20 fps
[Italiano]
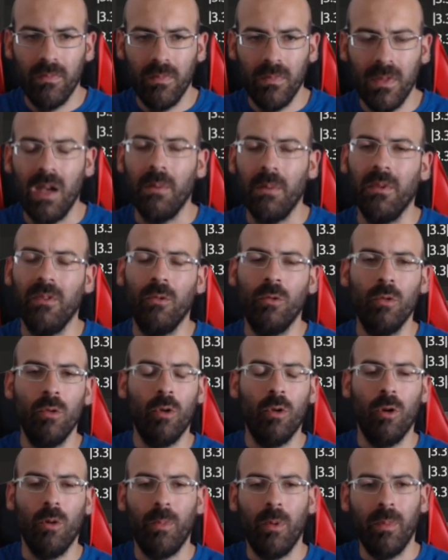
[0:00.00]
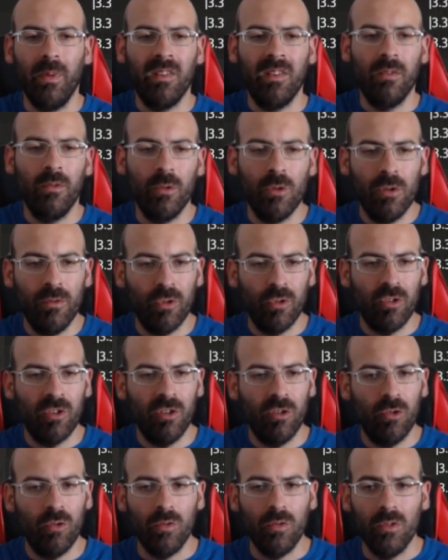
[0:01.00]
Ah, mi è venuto un colpo, pensavo non ci fosse
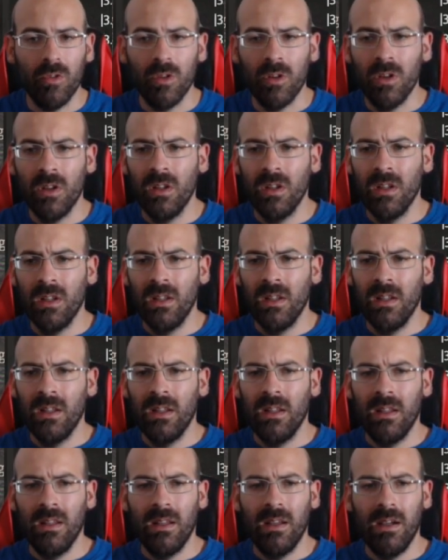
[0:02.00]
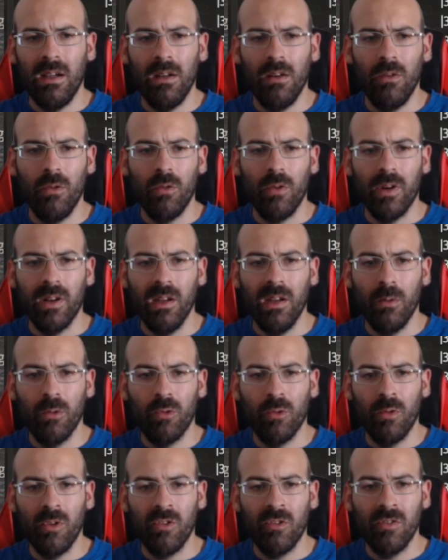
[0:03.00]
nessuno. Allora, andiamo
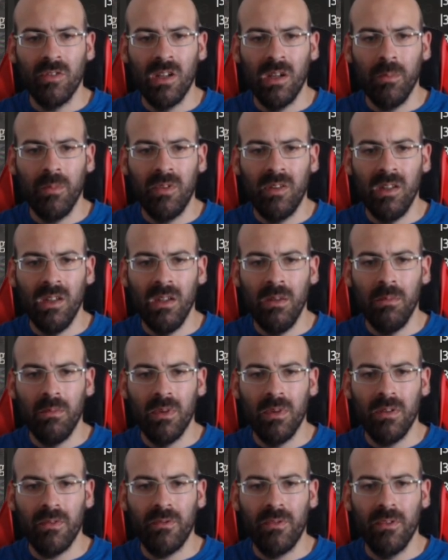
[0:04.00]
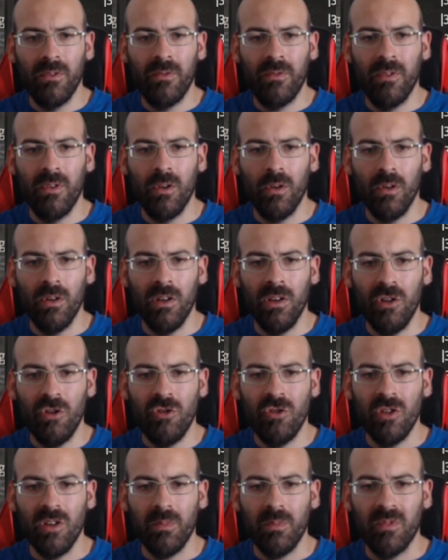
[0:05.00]
su questo Dream Team FF Only
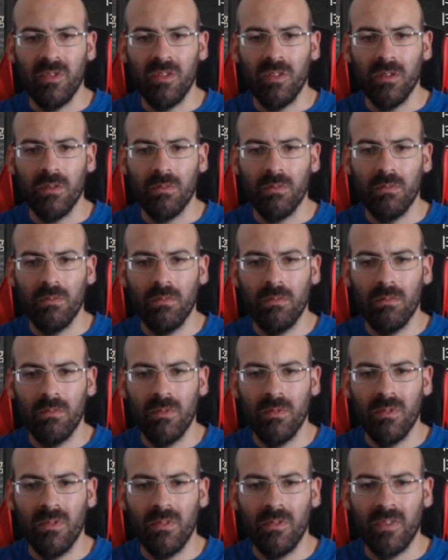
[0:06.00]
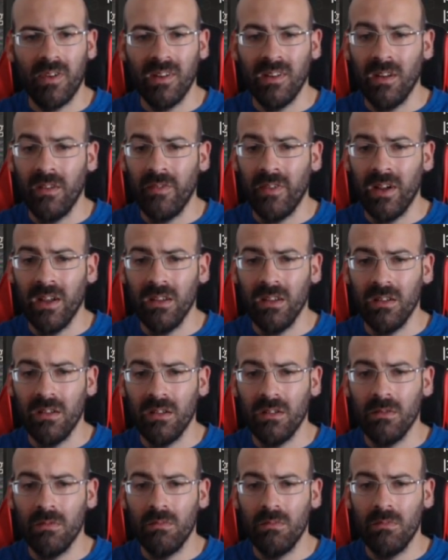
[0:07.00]
Ships. Friendly
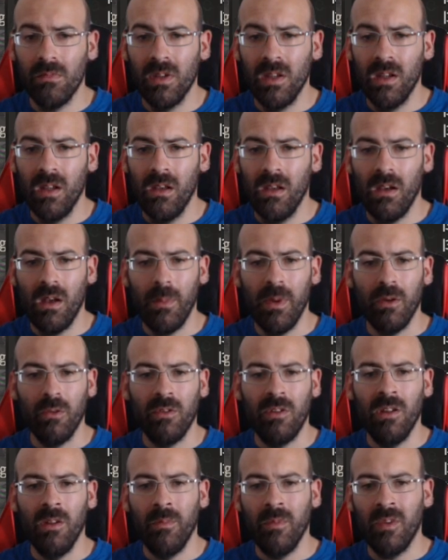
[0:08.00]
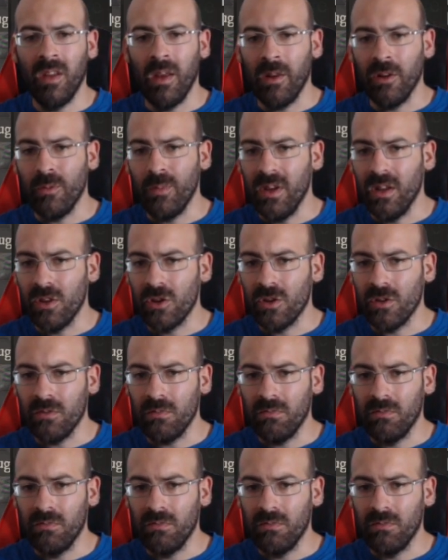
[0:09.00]
Fire? Vabbè, è un team deathmatch.